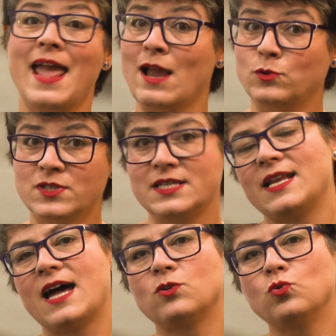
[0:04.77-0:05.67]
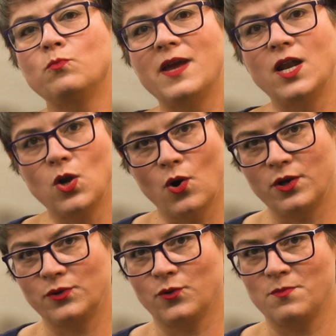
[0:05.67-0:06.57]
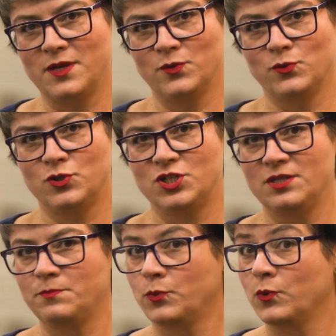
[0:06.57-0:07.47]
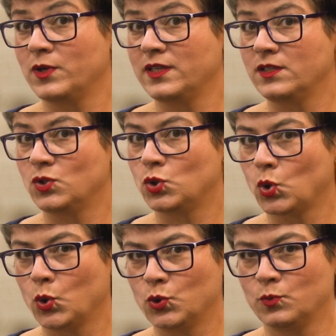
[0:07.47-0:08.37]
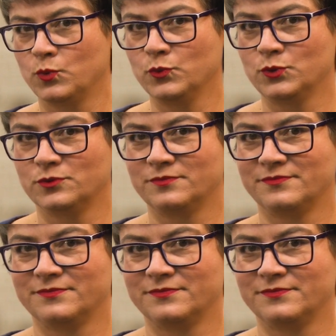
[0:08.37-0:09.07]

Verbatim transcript: é considerado o melhor documento do tipo em todo o mundo?